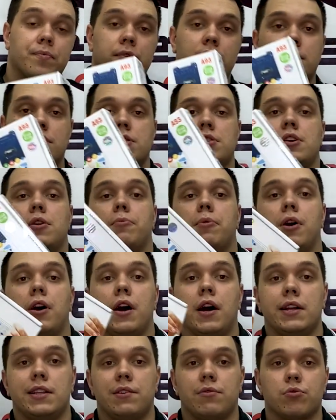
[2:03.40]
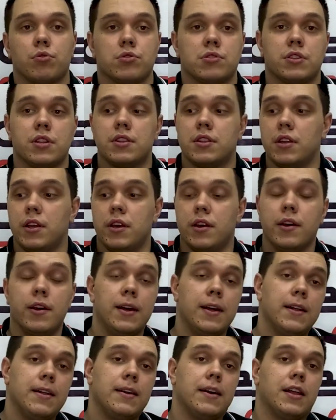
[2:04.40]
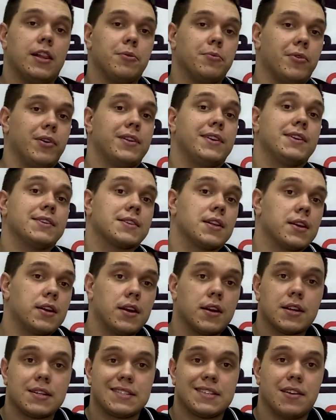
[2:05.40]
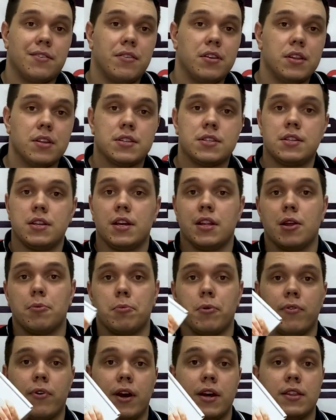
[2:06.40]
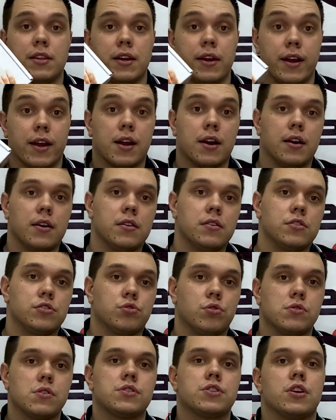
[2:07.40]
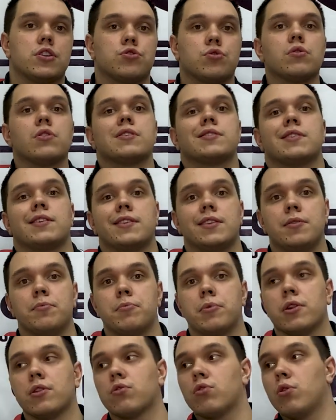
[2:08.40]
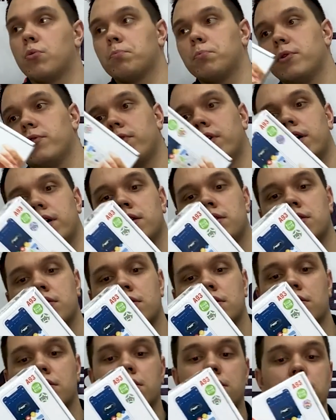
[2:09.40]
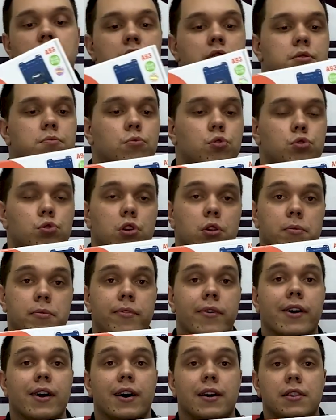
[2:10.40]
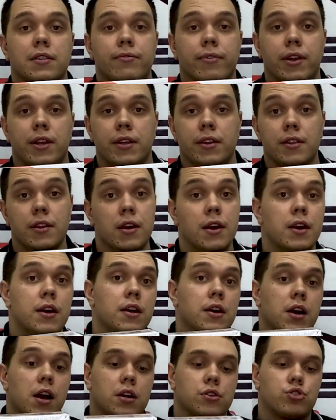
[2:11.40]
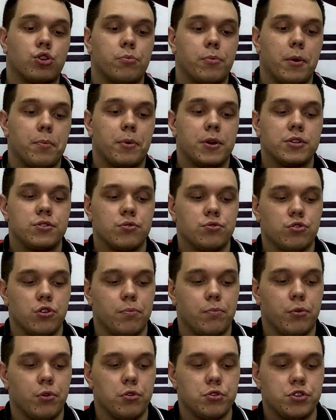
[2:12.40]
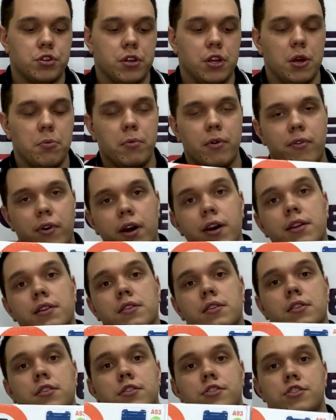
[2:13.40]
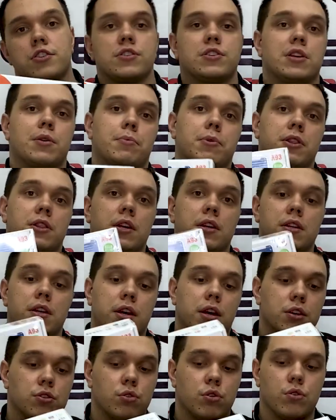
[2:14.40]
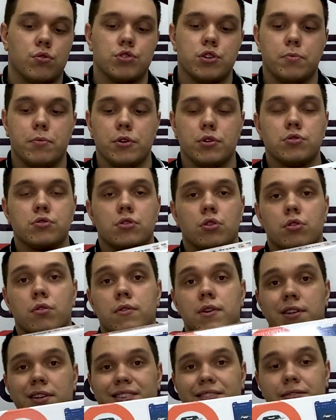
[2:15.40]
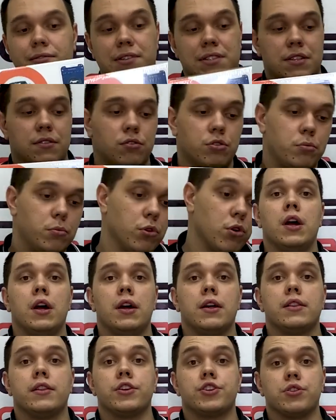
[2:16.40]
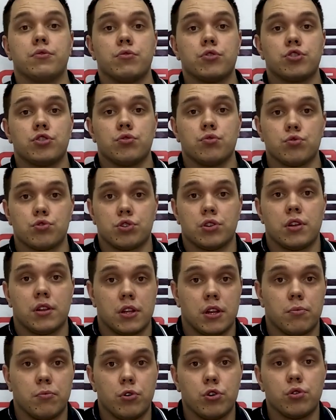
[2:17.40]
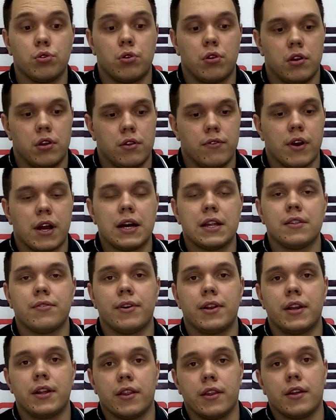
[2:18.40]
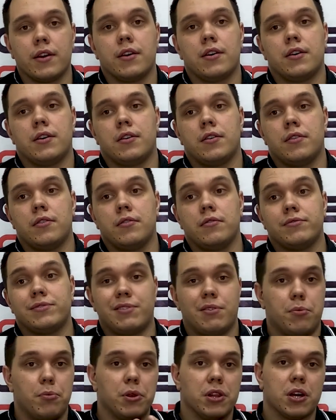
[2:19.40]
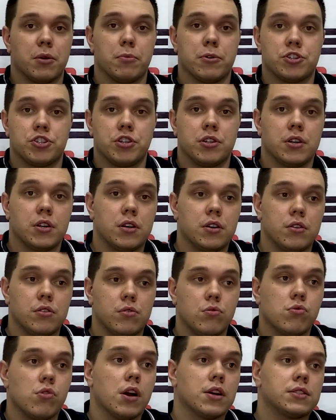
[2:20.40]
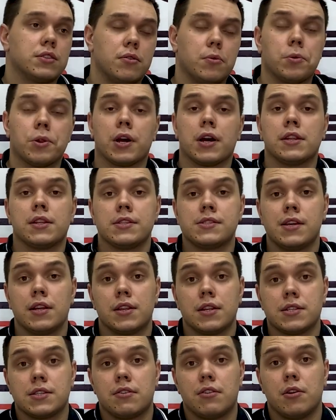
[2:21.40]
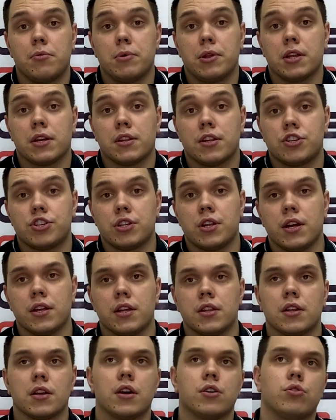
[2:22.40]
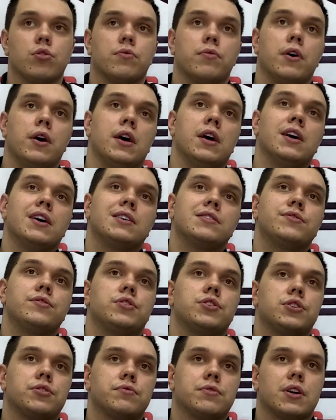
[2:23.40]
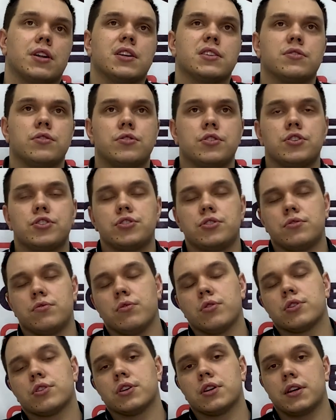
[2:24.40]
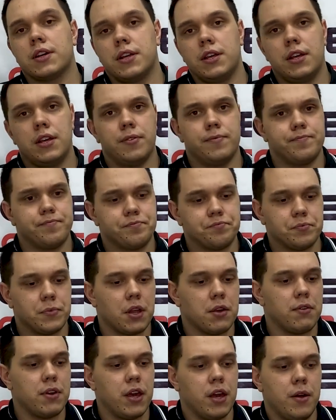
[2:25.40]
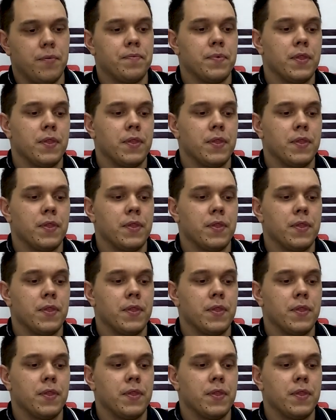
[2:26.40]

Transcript: Система А93. Она бывает нескольких разновидностей. Она бывает эко, что означает, что она с одним брелком бывает э, с модулем 2CAN 2LIN, о котором я поясню чуть позже. И бывает э, GSM антенной, которая уже предустановлена в основной блок. Для чего же нужен этот модуль 2CAN э, 2LIN? Э, в современных машинах, ну как современных, относительно современных, начиная где-то годов 2002-2004 и новее,